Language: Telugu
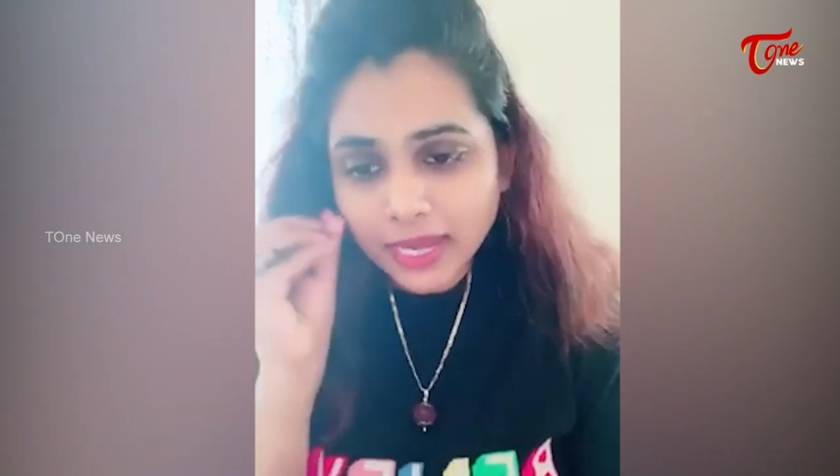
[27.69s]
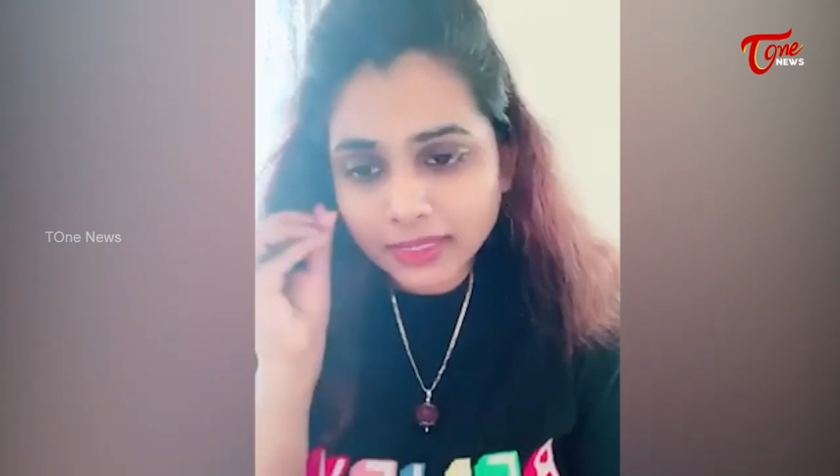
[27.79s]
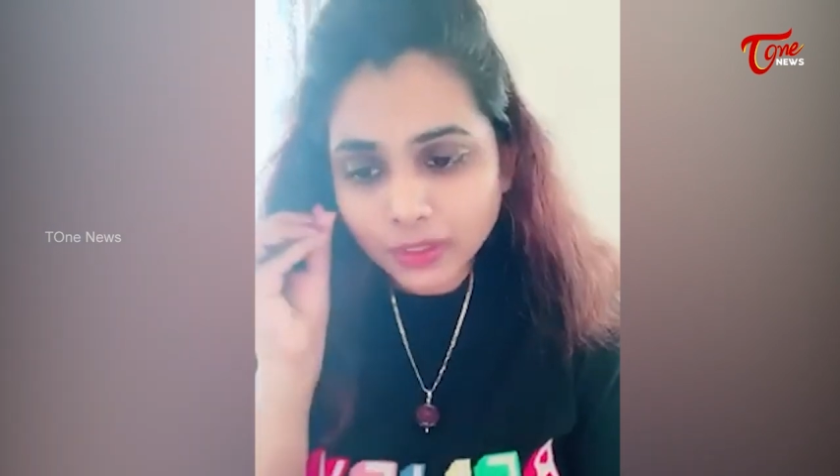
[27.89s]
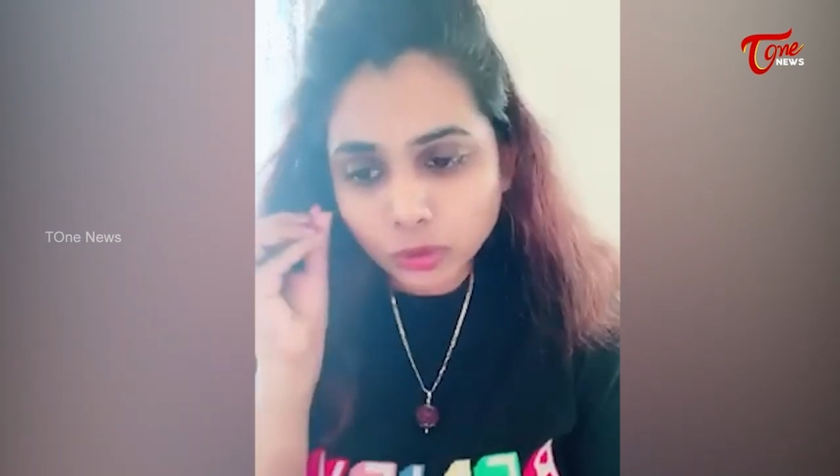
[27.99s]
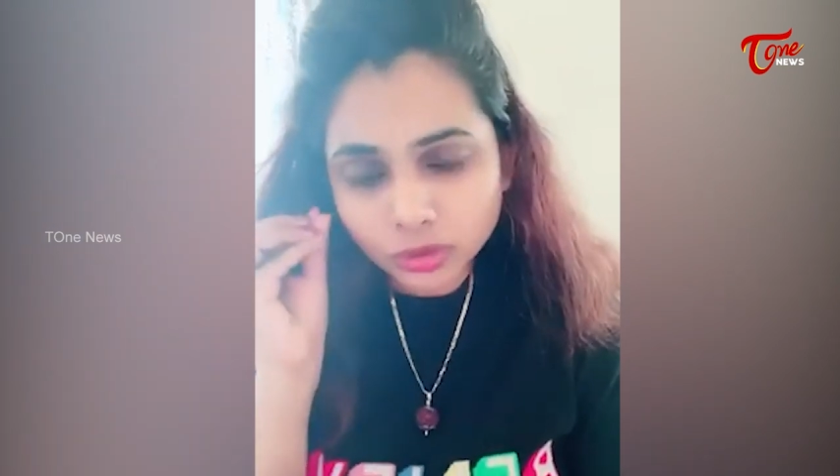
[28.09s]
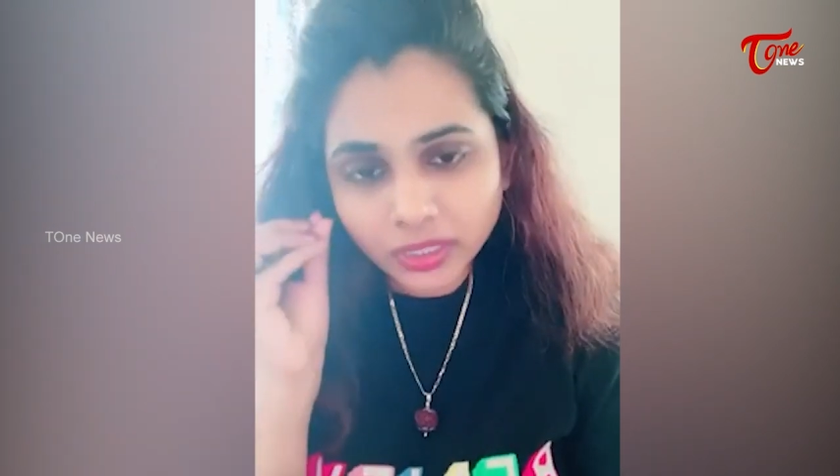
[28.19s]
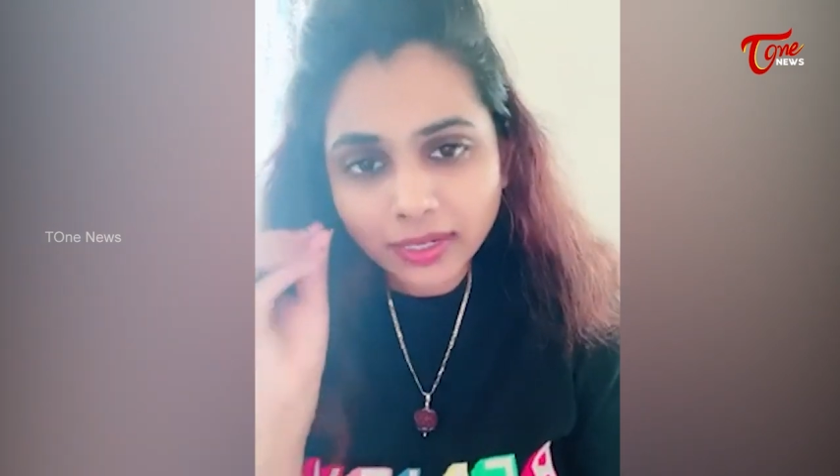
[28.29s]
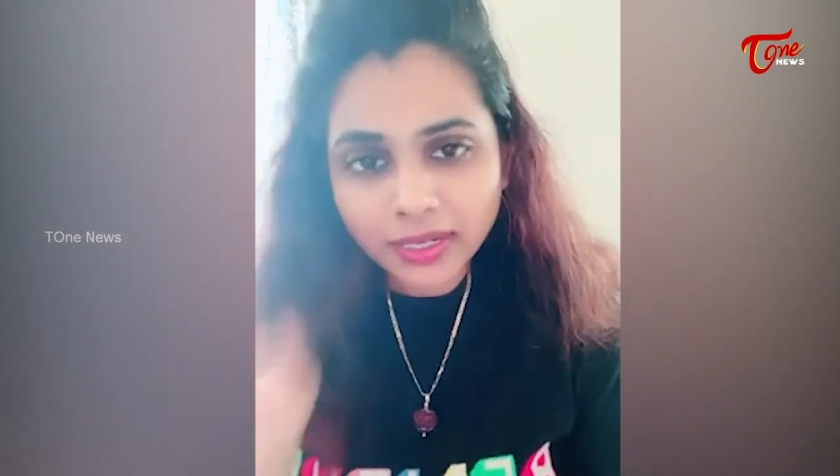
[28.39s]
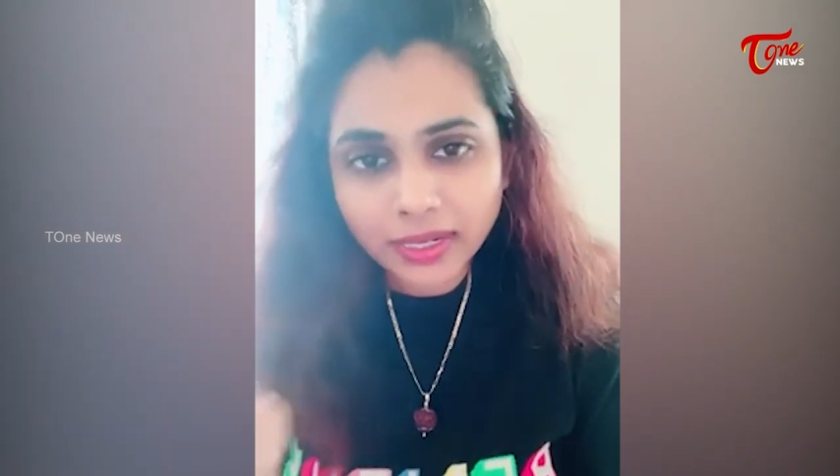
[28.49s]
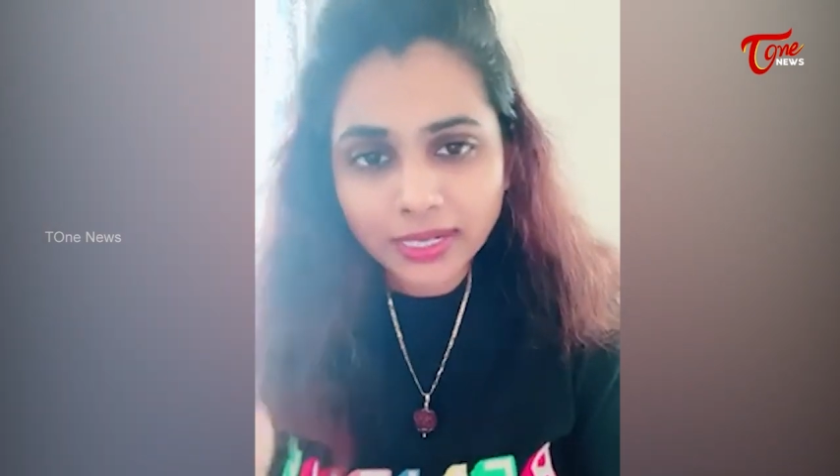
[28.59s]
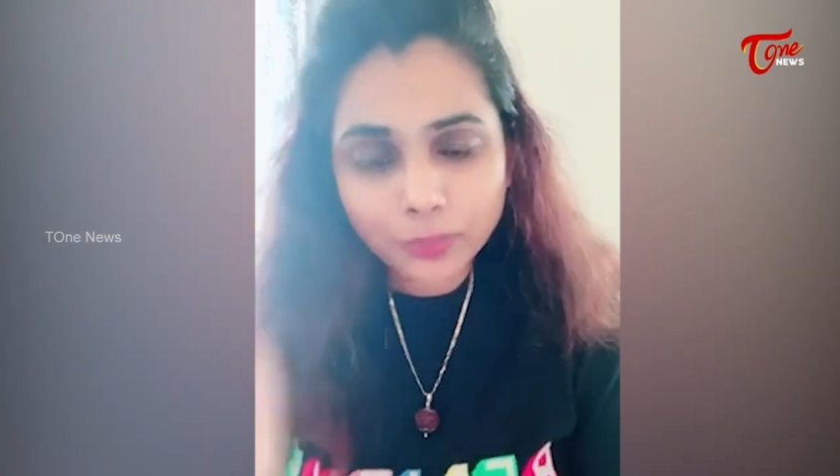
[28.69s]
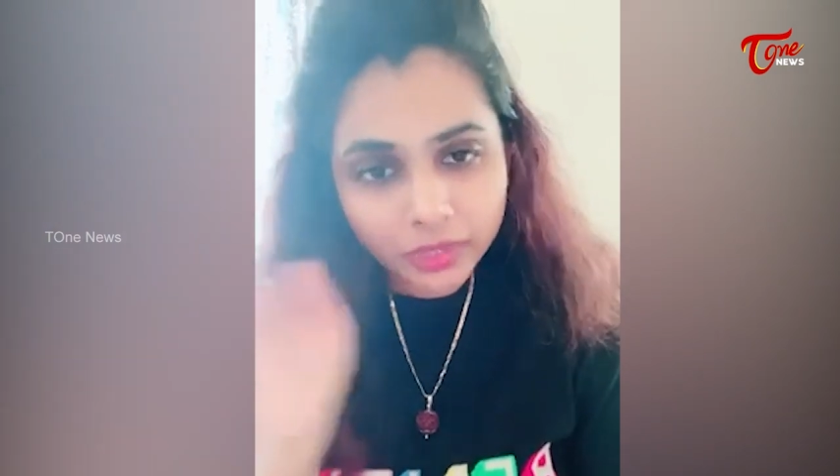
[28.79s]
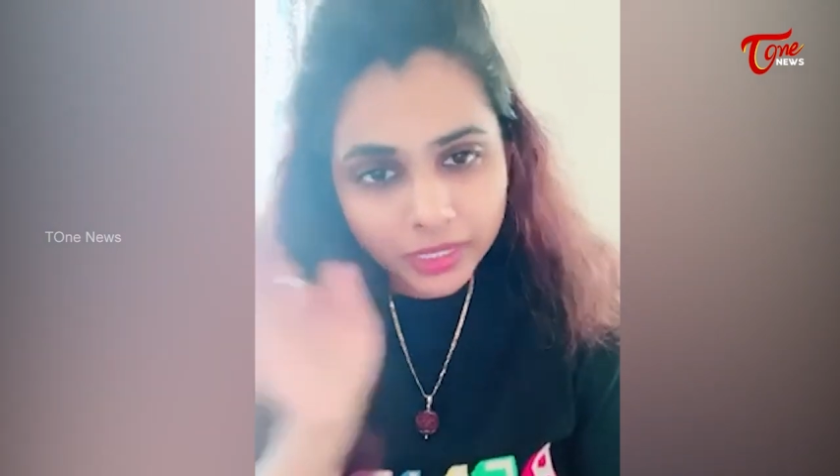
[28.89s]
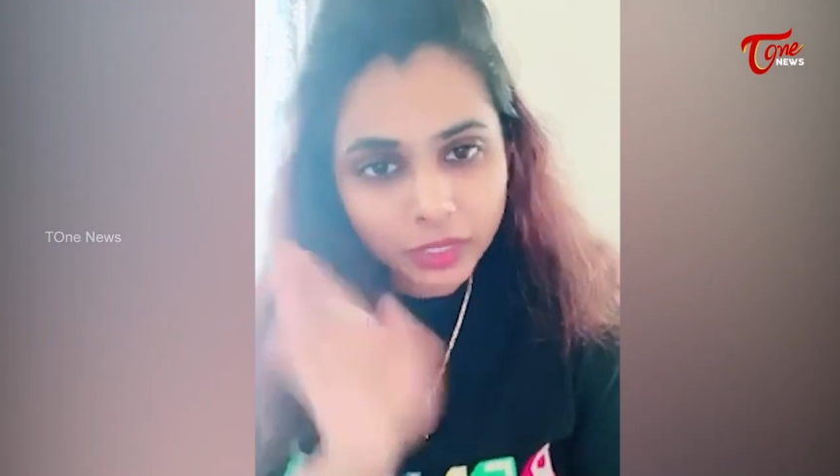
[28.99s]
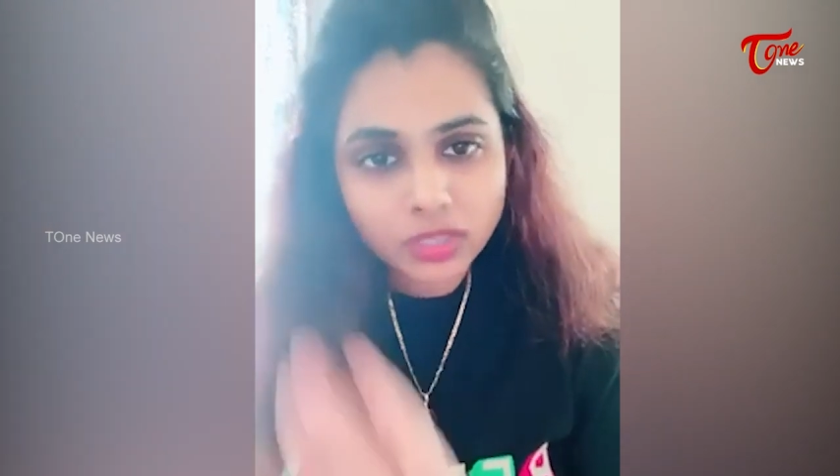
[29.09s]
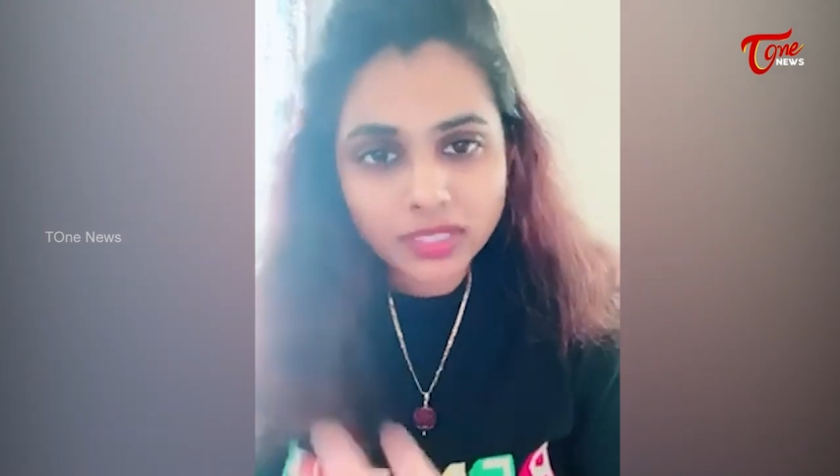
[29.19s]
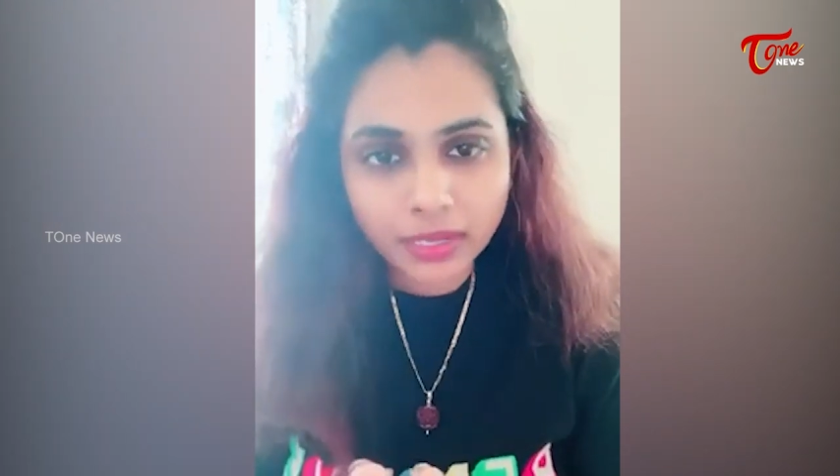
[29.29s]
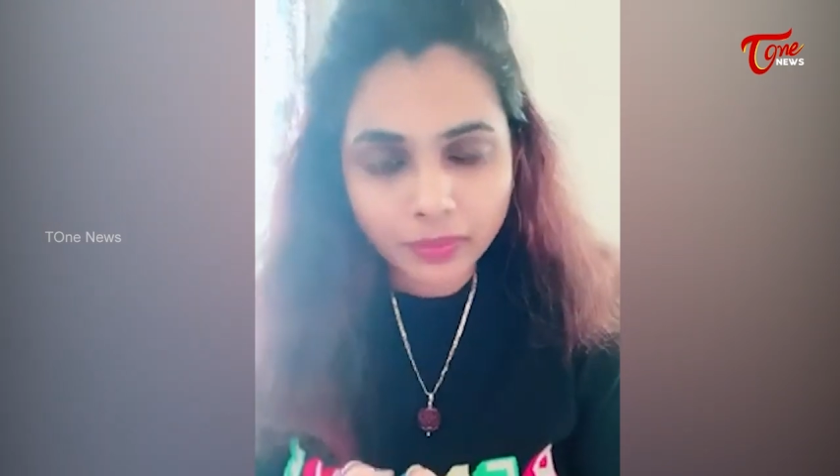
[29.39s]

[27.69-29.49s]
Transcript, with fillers: అది కుదరక ఇప్పుడు రెండోసారి